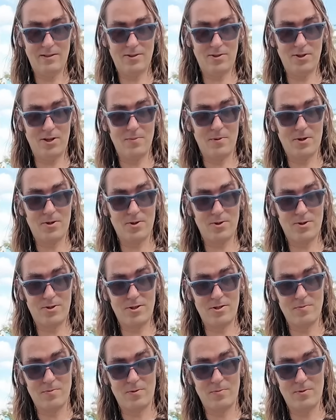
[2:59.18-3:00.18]
例えばこっ
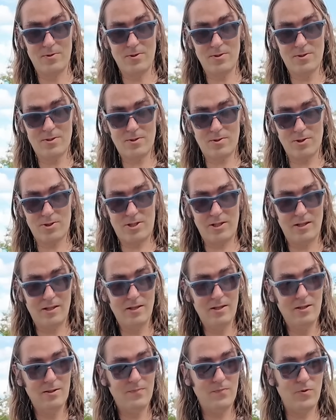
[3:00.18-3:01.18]
ちももう少し
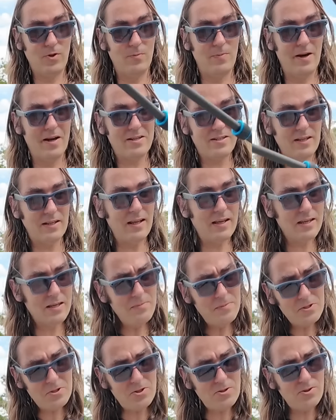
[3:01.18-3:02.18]
伸ばして、で
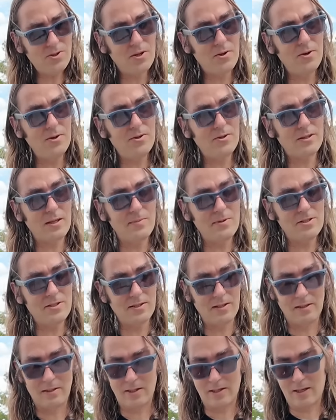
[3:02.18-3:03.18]
今ちょっといろいろ試し
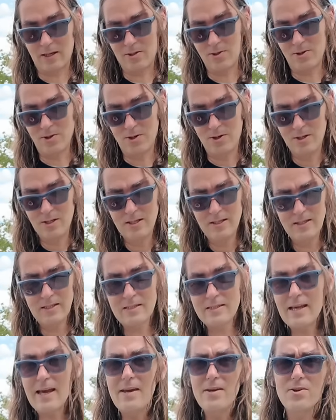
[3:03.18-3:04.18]
てたんだけど、
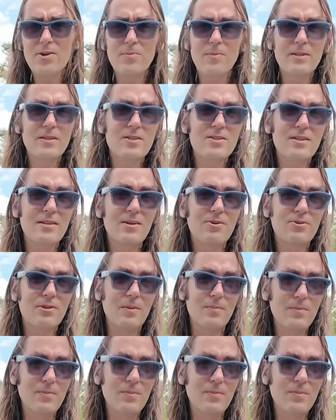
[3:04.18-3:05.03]
最後までじゃなく